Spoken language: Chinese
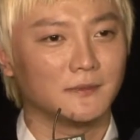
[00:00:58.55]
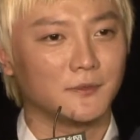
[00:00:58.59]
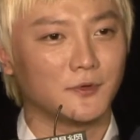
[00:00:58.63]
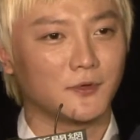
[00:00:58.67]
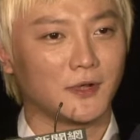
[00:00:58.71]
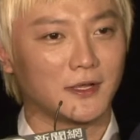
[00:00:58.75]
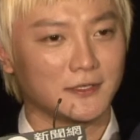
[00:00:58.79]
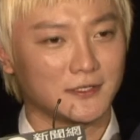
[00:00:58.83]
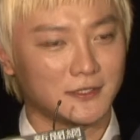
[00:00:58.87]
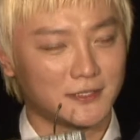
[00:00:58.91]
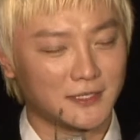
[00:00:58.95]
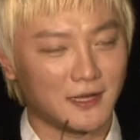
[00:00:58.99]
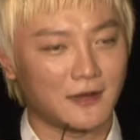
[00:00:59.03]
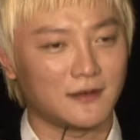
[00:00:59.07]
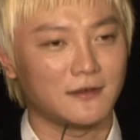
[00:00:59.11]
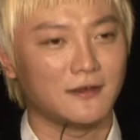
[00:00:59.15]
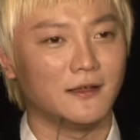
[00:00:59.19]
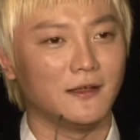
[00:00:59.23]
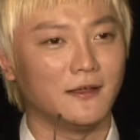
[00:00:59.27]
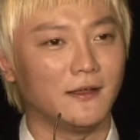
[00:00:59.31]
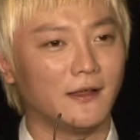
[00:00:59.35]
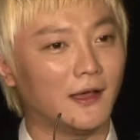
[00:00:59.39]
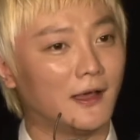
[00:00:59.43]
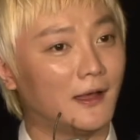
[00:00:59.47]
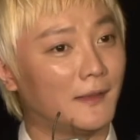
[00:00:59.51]
不管是家
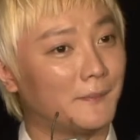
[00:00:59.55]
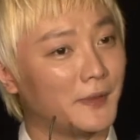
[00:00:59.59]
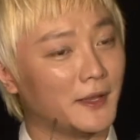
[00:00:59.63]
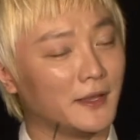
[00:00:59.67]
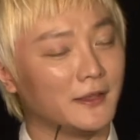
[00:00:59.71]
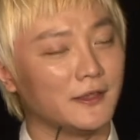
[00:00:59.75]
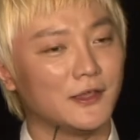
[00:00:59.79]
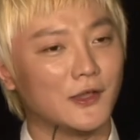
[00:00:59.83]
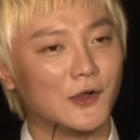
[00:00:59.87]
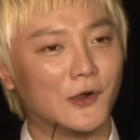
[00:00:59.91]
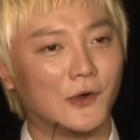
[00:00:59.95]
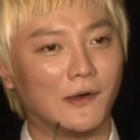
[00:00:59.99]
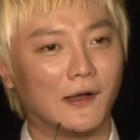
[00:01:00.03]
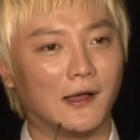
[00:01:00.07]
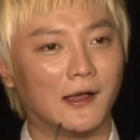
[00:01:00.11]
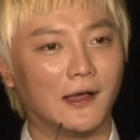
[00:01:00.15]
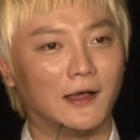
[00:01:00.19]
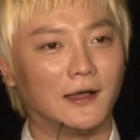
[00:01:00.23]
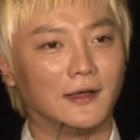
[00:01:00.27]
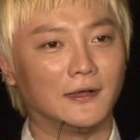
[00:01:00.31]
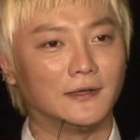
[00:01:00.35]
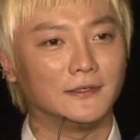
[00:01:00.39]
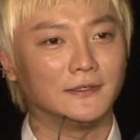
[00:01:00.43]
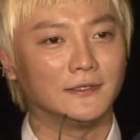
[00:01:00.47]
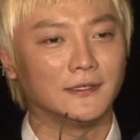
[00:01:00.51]
人啊、朋友
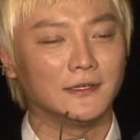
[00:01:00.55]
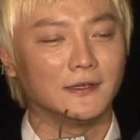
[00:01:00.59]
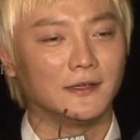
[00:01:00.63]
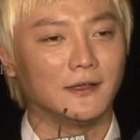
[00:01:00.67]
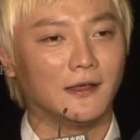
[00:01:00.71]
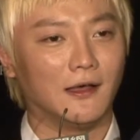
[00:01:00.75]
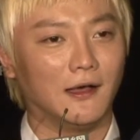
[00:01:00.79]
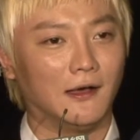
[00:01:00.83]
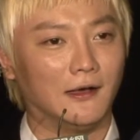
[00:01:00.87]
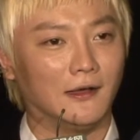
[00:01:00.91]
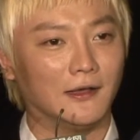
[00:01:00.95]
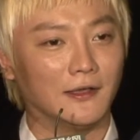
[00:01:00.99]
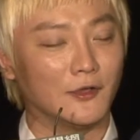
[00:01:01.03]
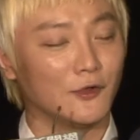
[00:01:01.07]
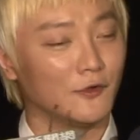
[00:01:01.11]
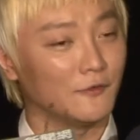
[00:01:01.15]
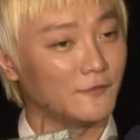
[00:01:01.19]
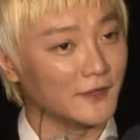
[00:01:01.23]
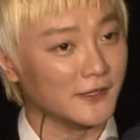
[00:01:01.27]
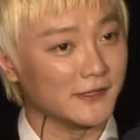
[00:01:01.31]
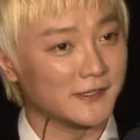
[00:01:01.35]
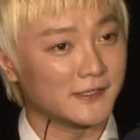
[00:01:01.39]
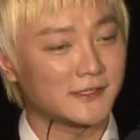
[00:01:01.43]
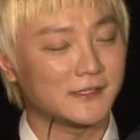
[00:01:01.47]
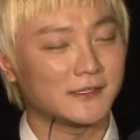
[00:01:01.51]
啊、啊有
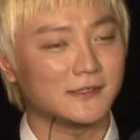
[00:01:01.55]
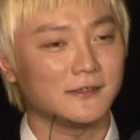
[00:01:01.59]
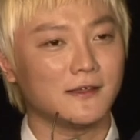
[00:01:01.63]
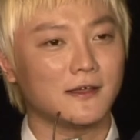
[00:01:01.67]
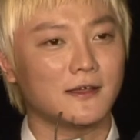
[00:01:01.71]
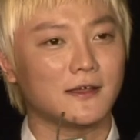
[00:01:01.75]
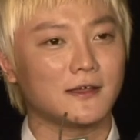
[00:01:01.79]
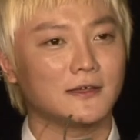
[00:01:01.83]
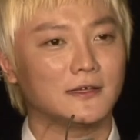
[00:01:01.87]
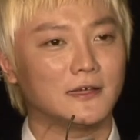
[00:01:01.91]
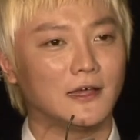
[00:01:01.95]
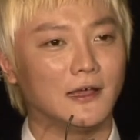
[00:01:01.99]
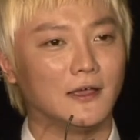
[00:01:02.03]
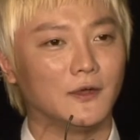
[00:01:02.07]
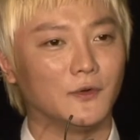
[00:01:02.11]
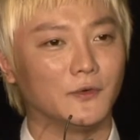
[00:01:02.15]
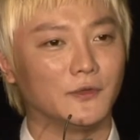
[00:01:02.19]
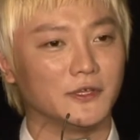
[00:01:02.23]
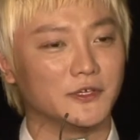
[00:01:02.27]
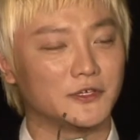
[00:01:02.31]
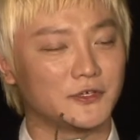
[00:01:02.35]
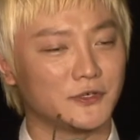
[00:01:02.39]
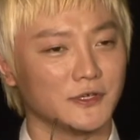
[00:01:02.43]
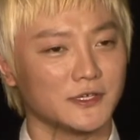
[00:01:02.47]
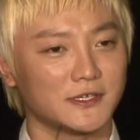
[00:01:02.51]
粉丝啊，还有我
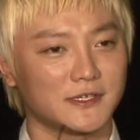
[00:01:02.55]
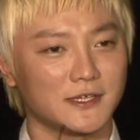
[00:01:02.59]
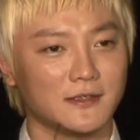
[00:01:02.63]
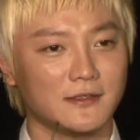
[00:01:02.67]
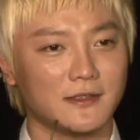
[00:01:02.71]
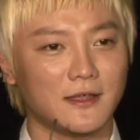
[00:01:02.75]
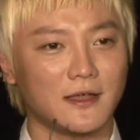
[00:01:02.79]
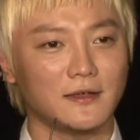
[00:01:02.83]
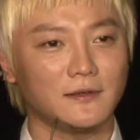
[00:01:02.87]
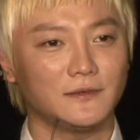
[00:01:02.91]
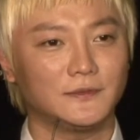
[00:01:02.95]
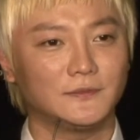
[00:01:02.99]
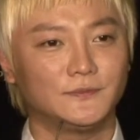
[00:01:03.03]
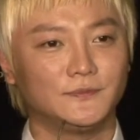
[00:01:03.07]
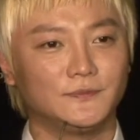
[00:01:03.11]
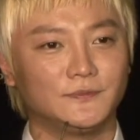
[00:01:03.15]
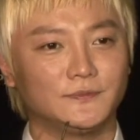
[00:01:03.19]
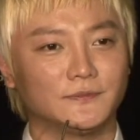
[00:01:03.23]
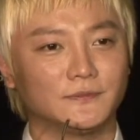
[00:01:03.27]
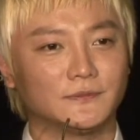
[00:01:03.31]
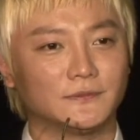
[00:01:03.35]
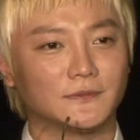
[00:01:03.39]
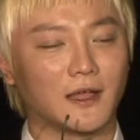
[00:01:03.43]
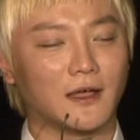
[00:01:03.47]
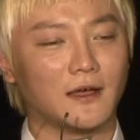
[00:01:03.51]
的学生啊，
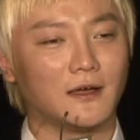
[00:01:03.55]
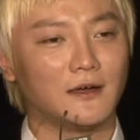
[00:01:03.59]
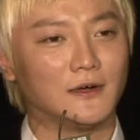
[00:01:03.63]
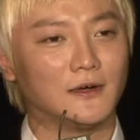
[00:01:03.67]
然